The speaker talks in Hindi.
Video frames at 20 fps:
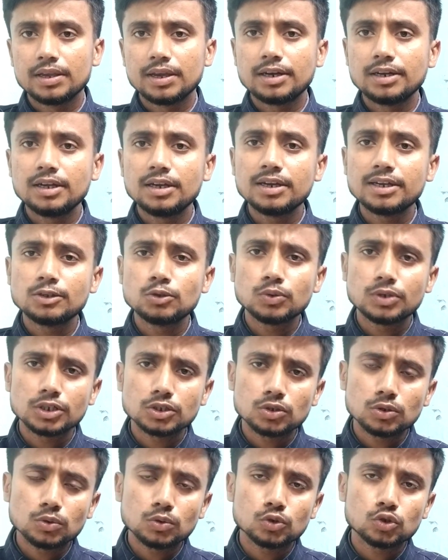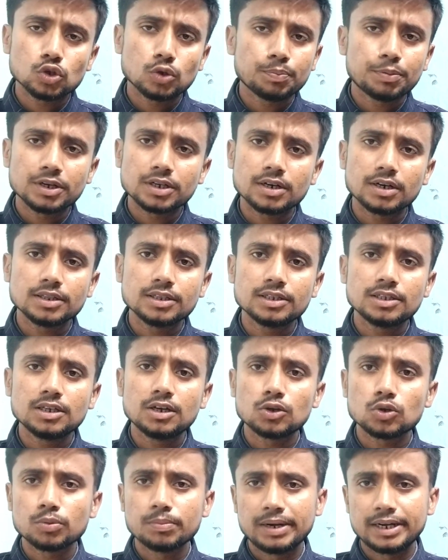यानी एजुकेशन को चौपट कर
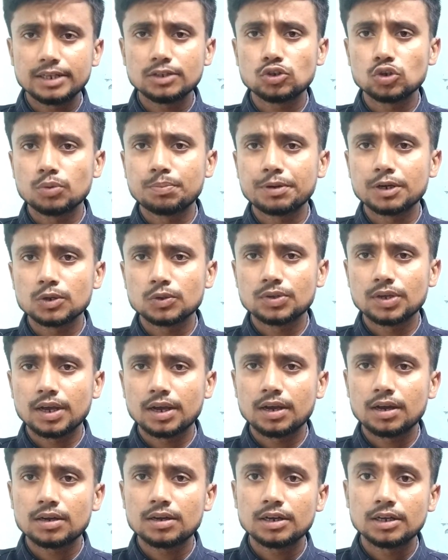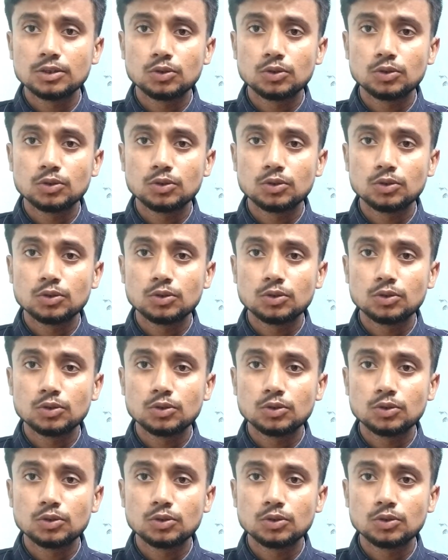दीजिए ऑटोमेटिक चौपट हो जाएगा